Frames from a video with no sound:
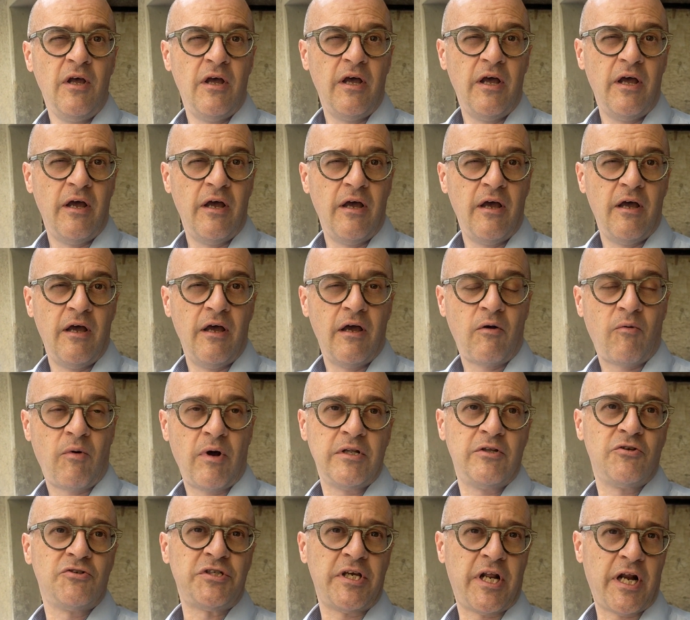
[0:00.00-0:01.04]
eh,
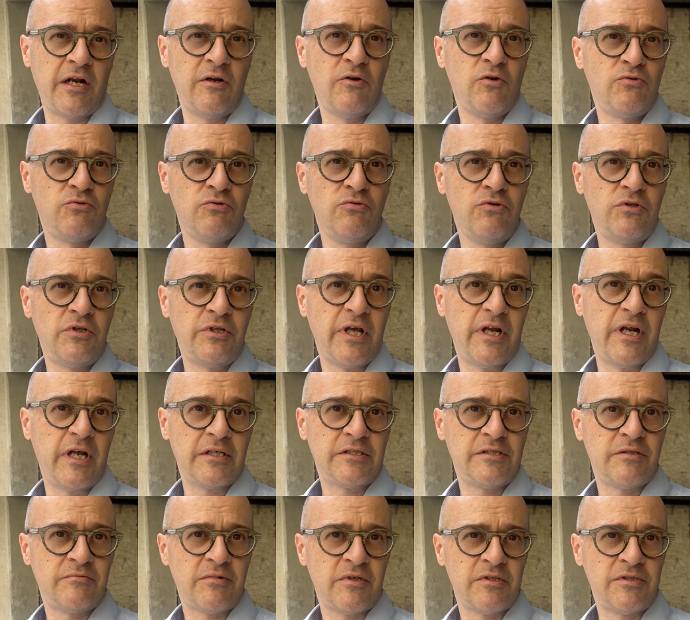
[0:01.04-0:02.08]
quando saranno tutte la
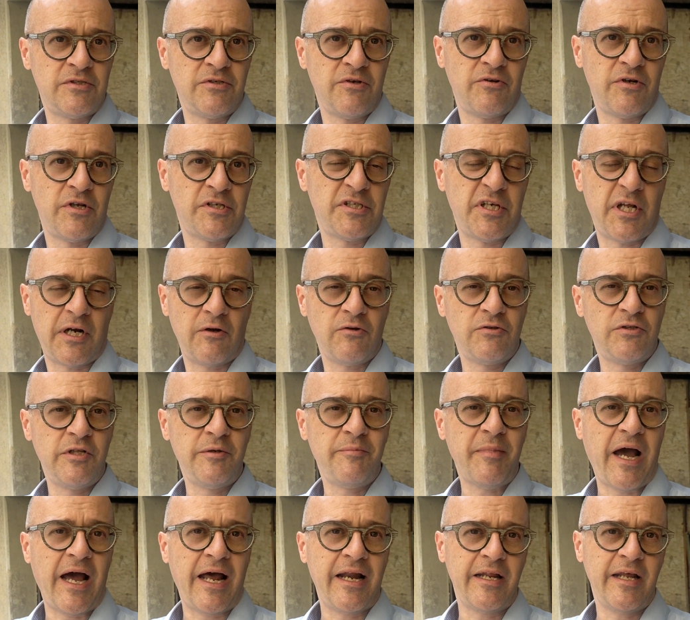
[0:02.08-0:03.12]
situazione sarà
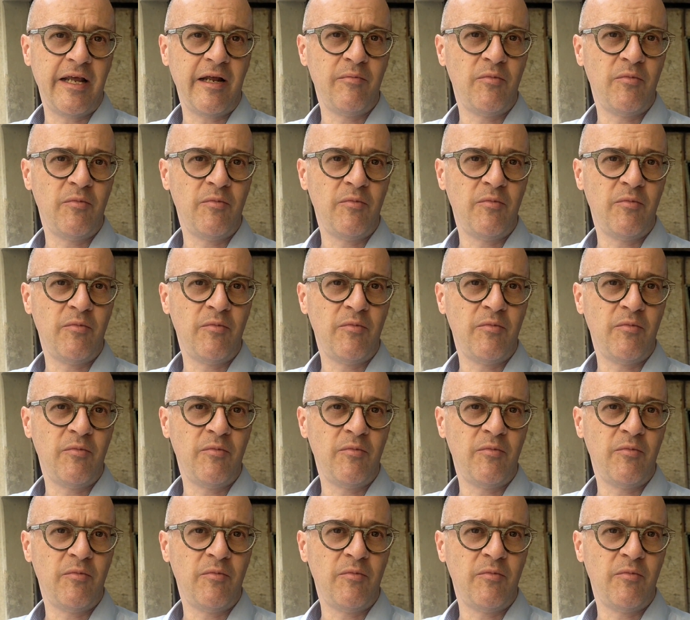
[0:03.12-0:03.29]
ottimale,